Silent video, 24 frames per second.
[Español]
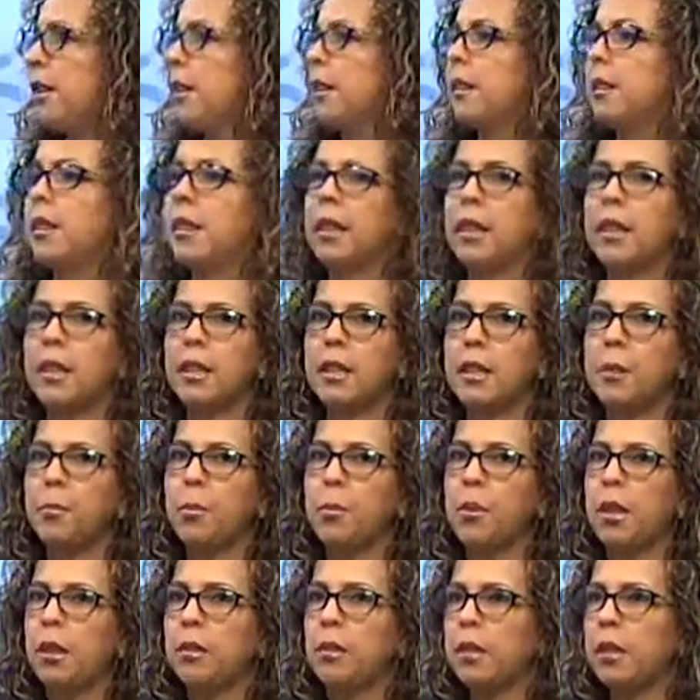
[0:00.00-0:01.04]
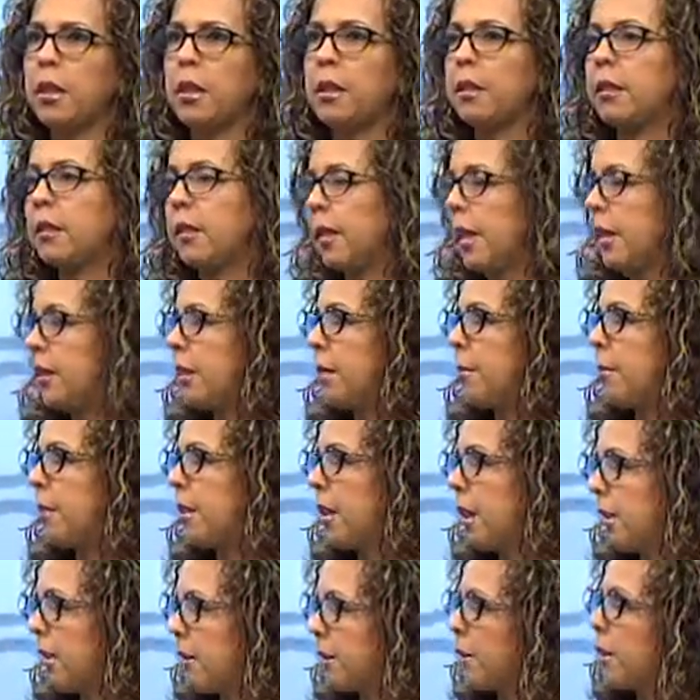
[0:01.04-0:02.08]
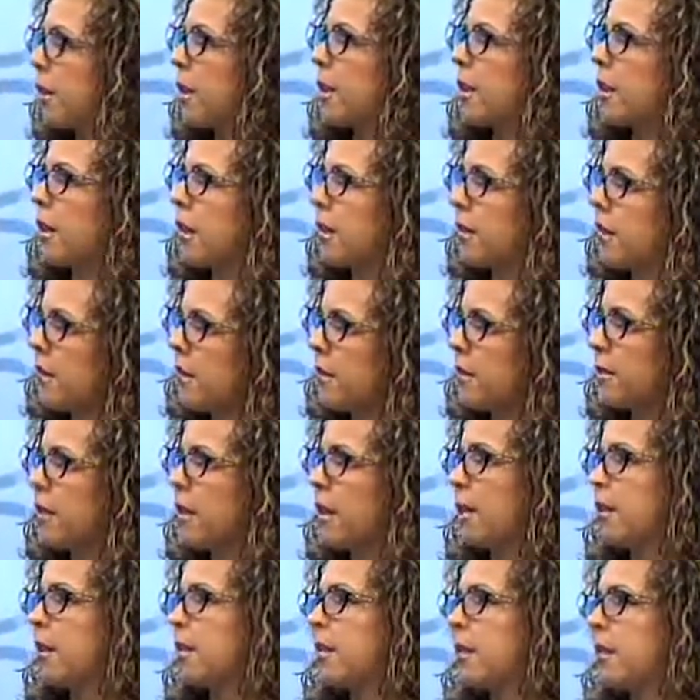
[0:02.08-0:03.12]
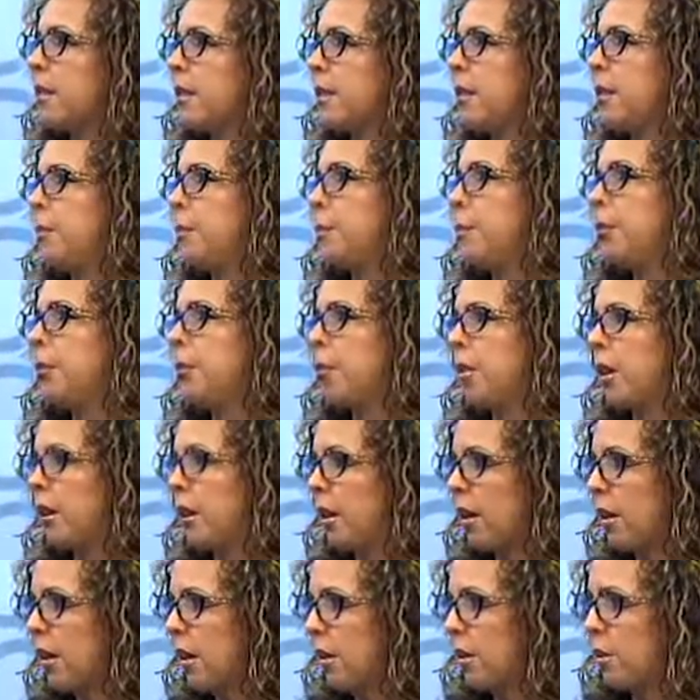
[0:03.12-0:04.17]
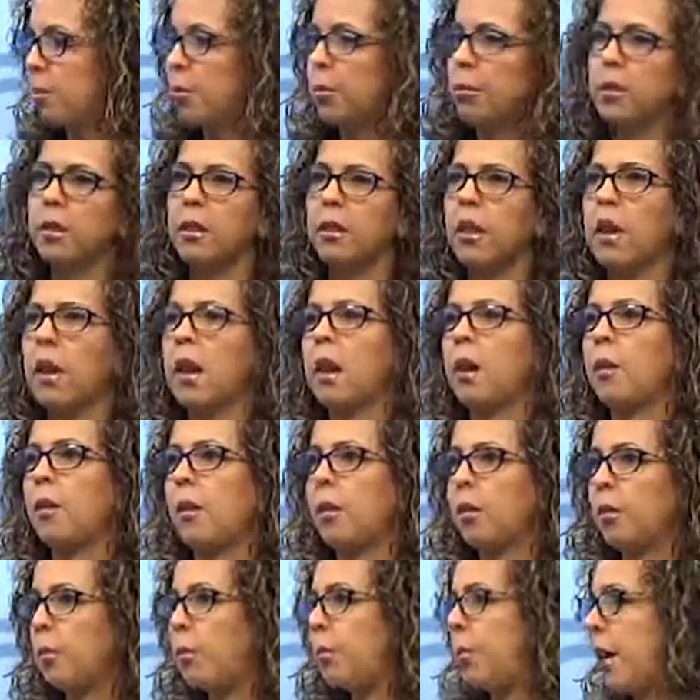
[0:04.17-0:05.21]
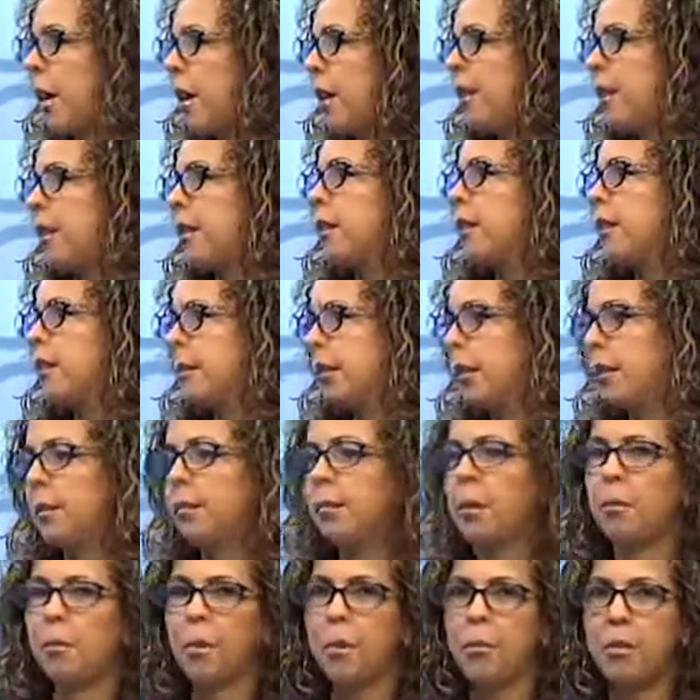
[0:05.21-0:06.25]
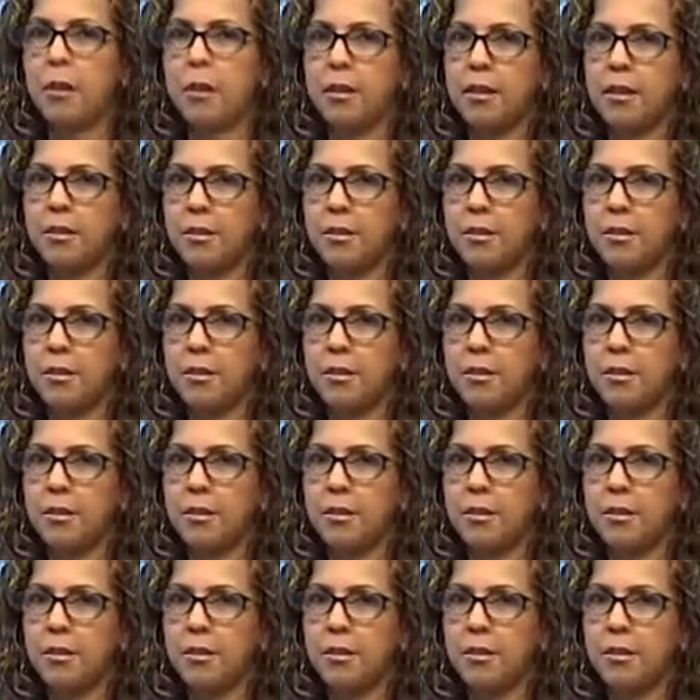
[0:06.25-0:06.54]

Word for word: de qué tipo de actividades ustedes realizan, si involucran a la comunidad o a los padres. Vamos a hablar de